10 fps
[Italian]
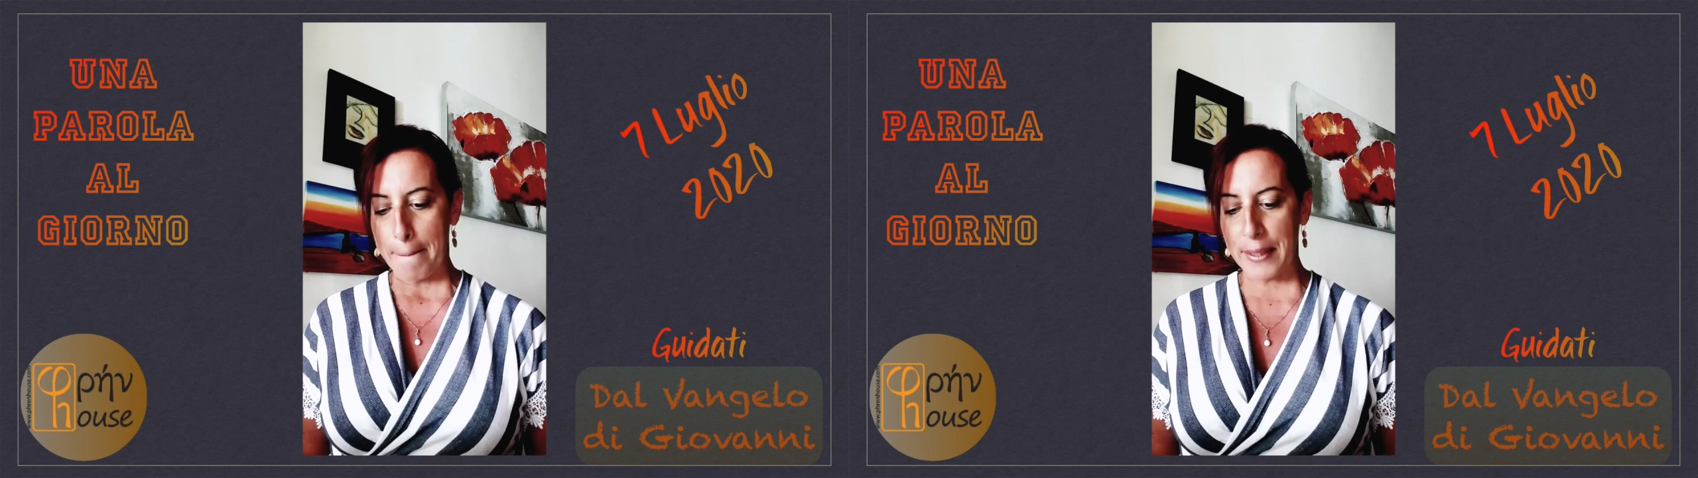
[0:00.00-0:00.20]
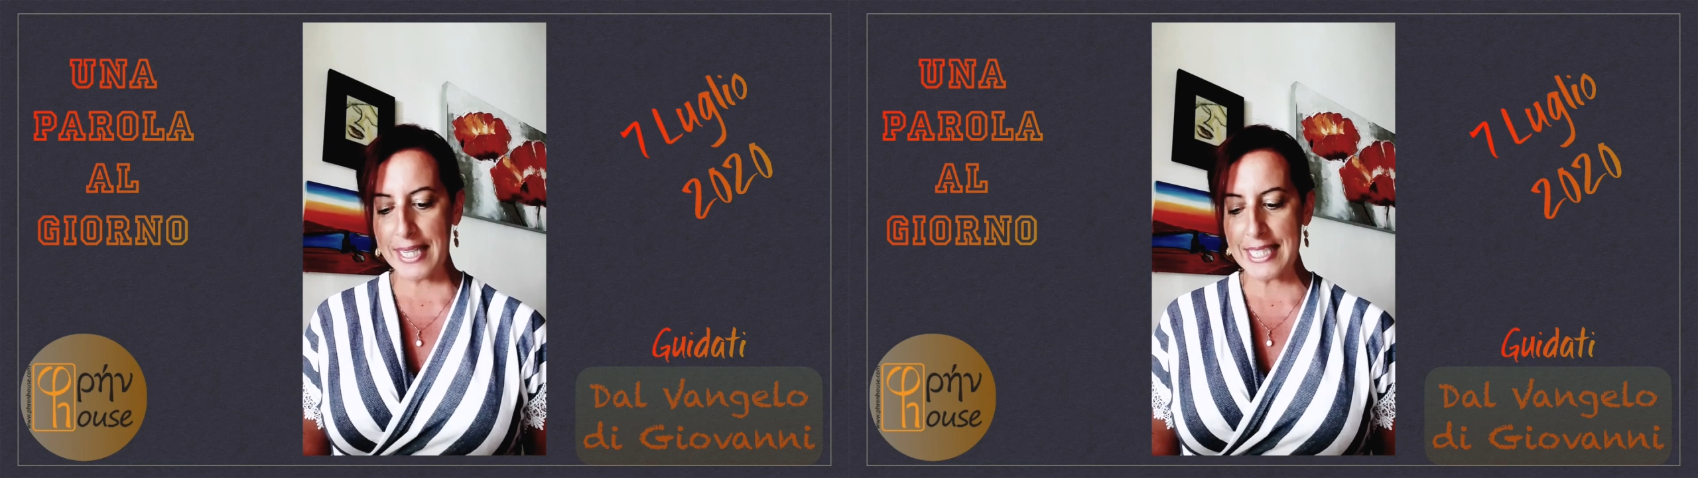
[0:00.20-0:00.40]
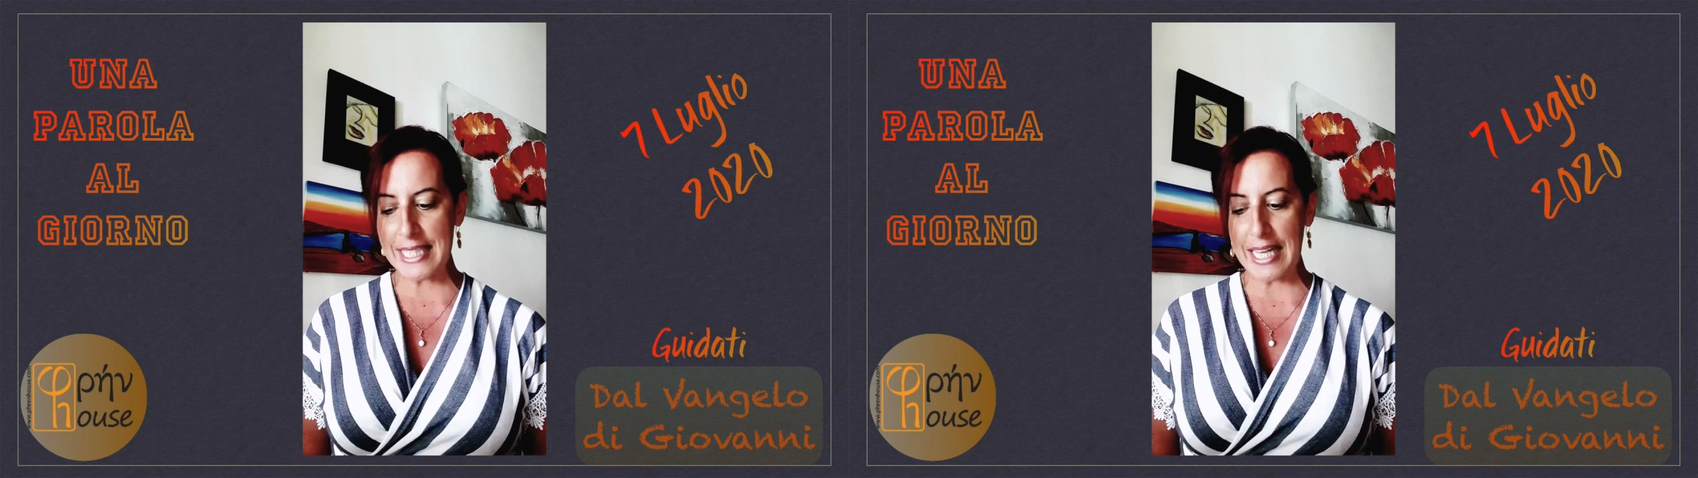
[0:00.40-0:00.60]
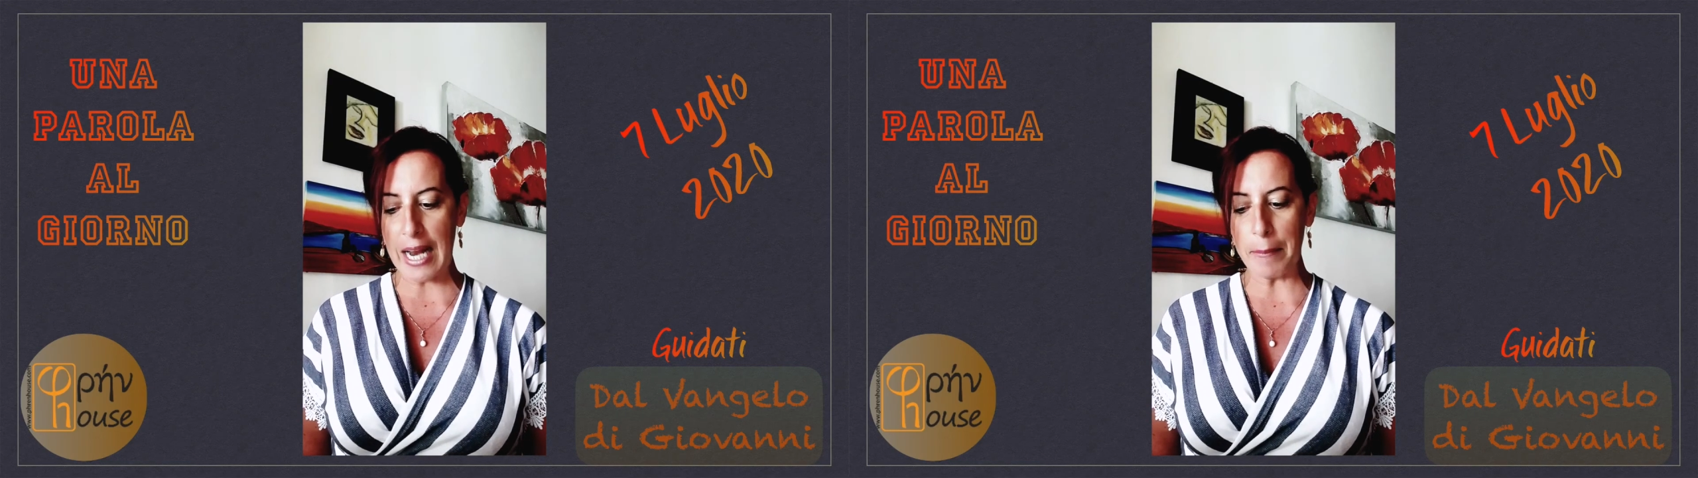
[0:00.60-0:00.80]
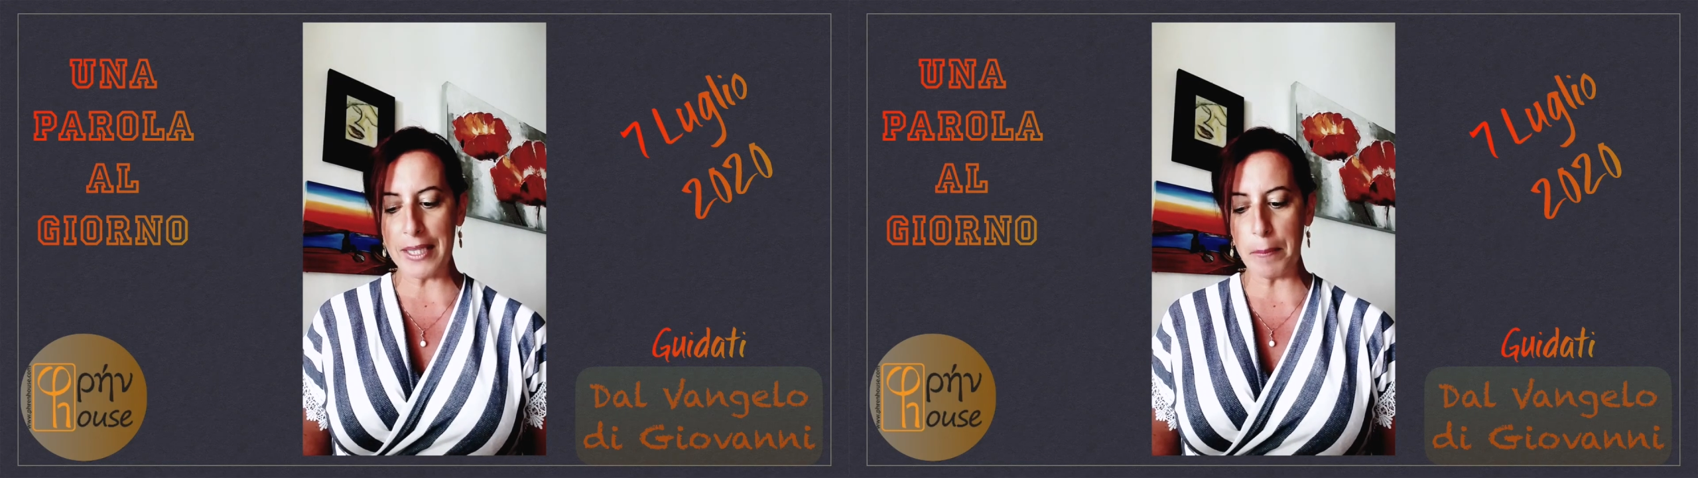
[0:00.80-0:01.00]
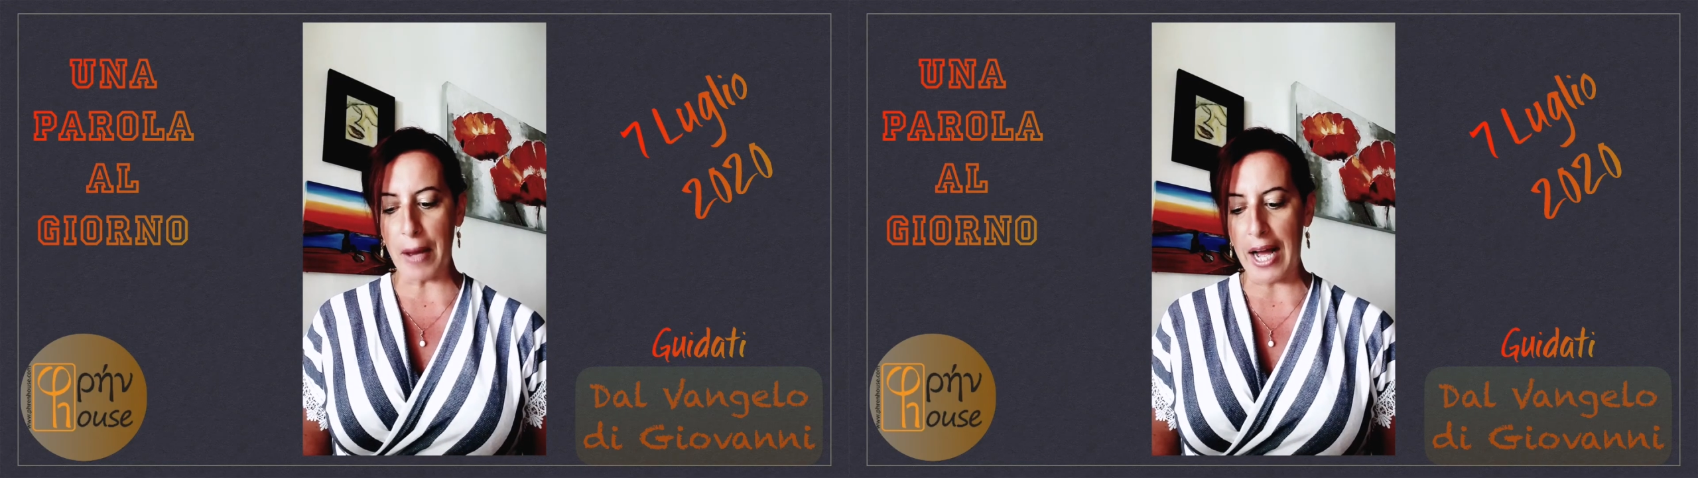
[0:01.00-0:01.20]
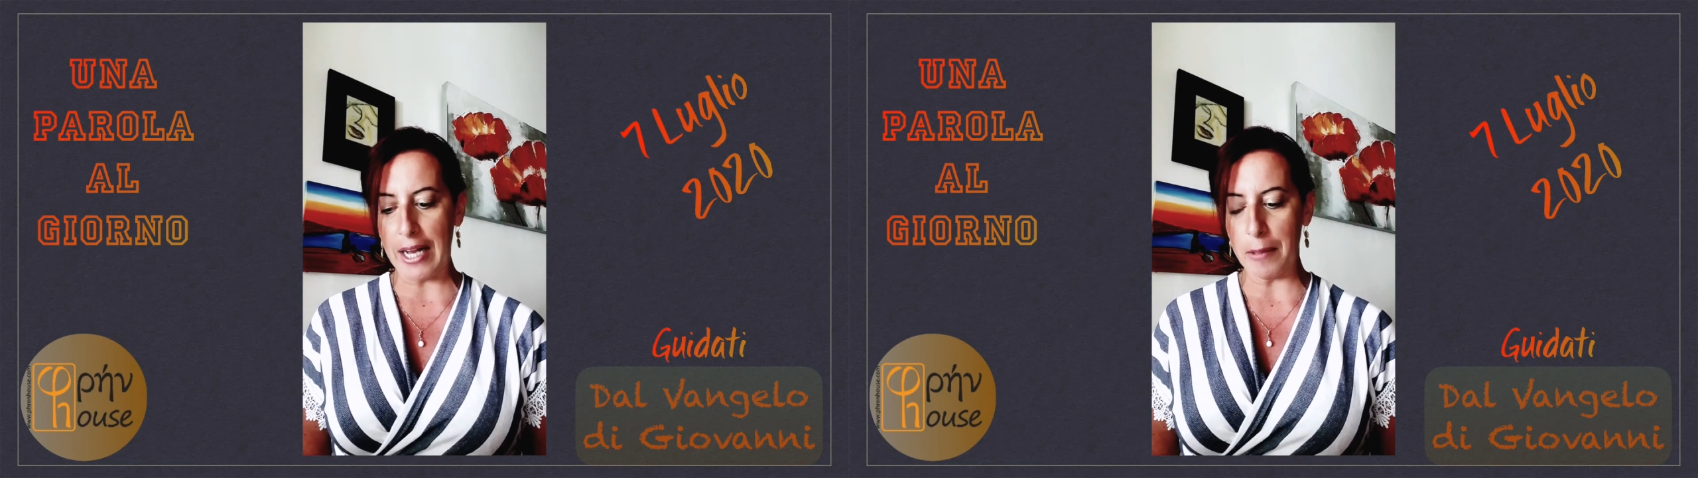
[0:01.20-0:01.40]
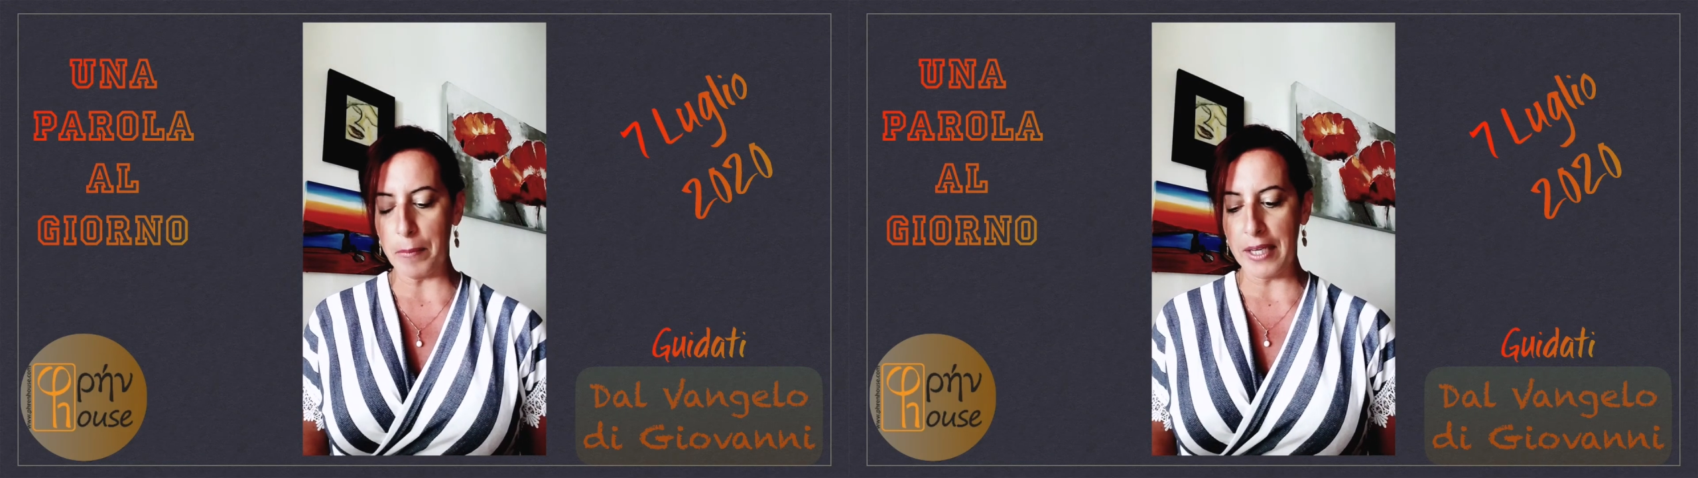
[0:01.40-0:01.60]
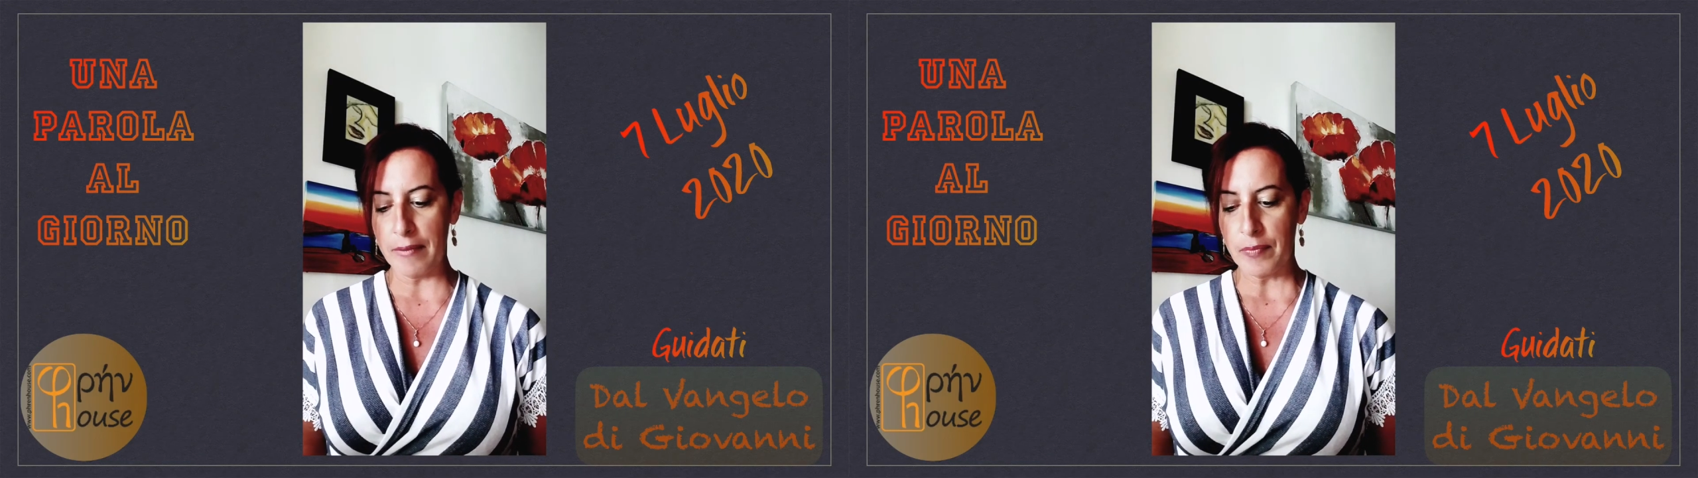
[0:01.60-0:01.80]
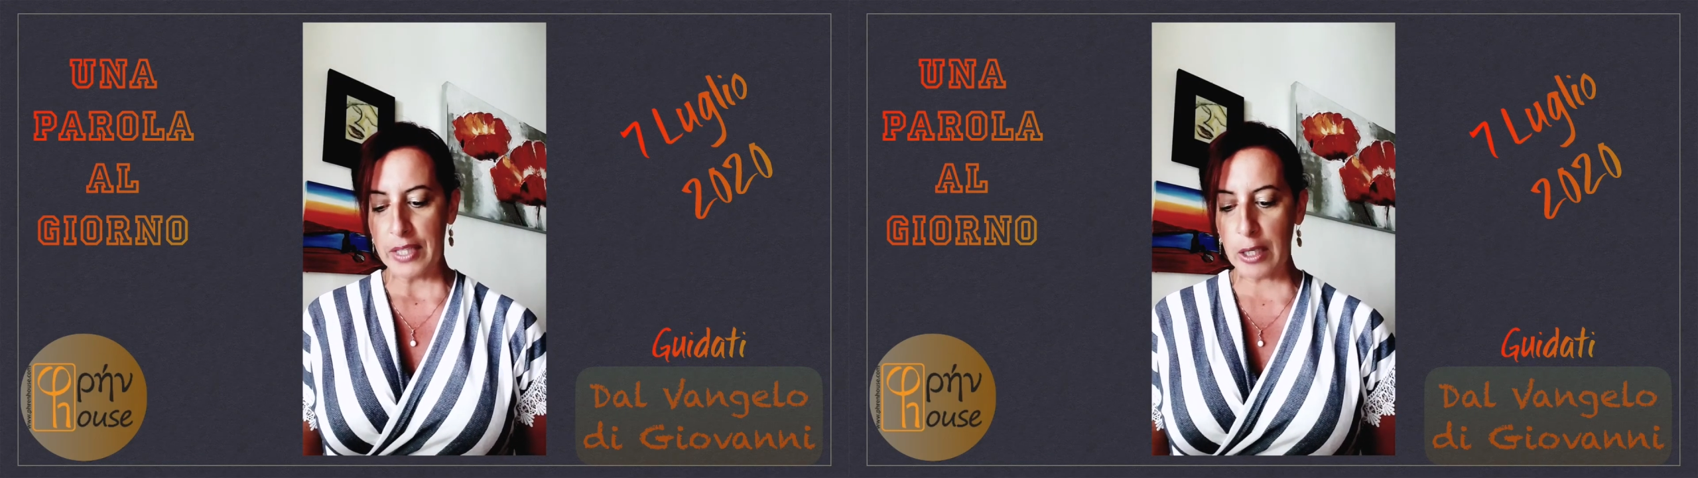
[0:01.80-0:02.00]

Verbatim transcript: prese dei rami di palme